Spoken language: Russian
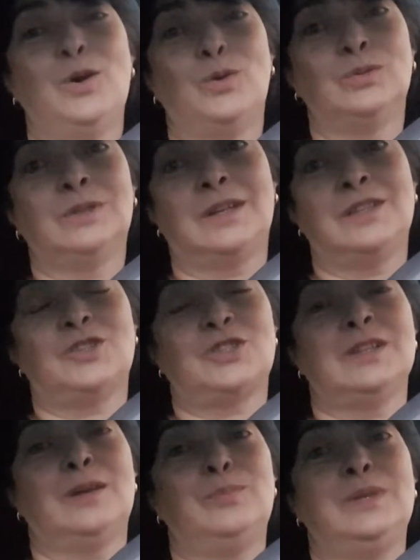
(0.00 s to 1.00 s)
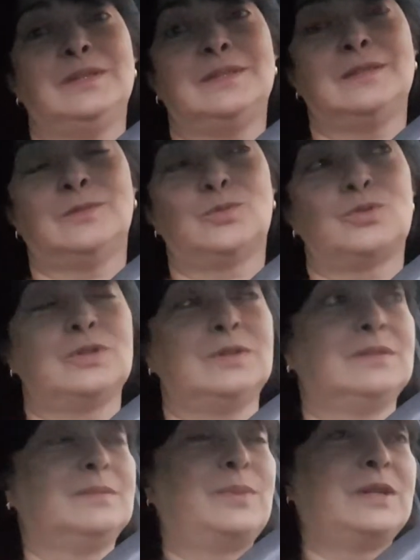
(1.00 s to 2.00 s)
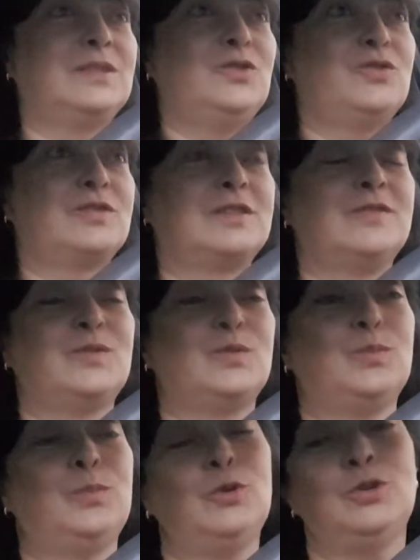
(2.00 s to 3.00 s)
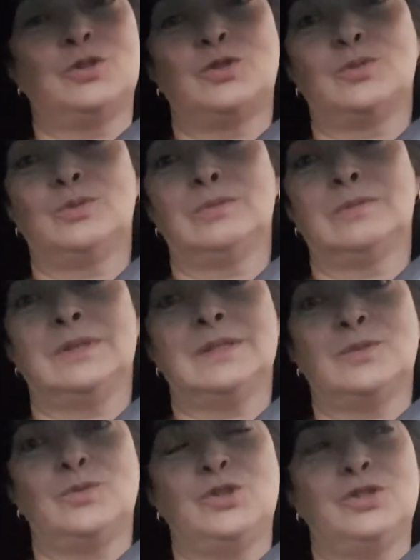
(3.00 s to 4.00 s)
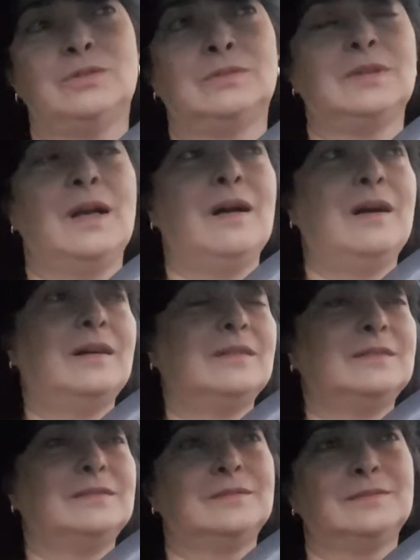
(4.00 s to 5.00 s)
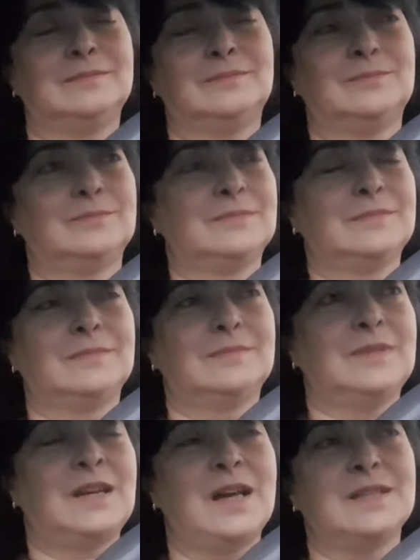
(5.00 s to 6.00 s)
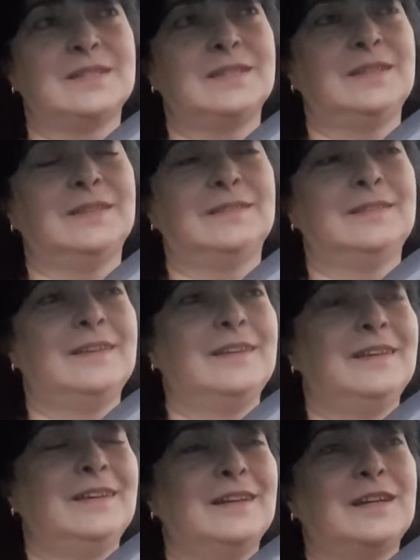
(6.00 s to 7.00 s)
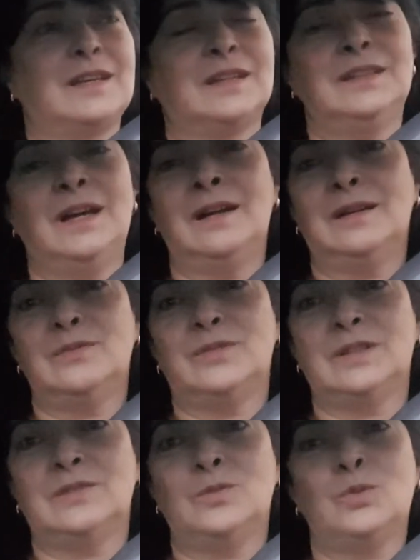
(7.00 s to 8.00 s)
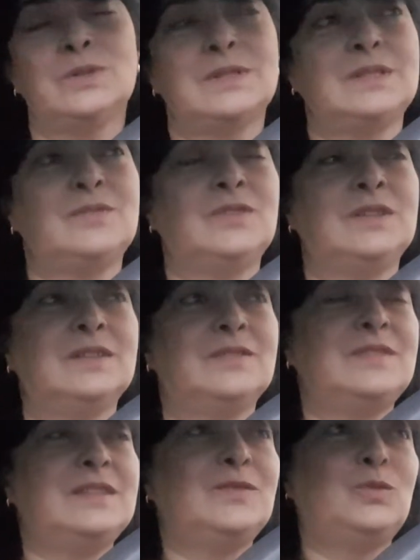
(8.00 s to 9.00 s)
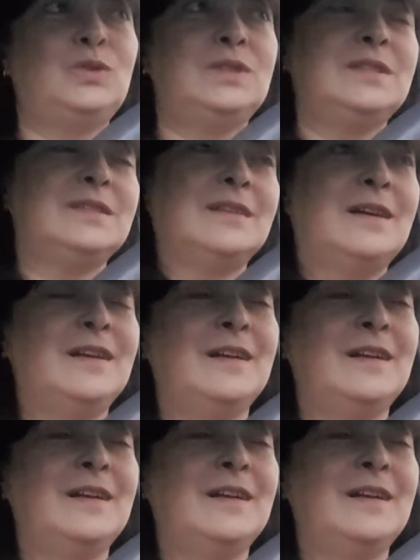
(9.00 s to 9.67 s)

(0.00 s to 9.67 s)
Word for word: Он, конечно, объездил уже практически всю Польшу, изучил э, разные города, воеводства, все вот эти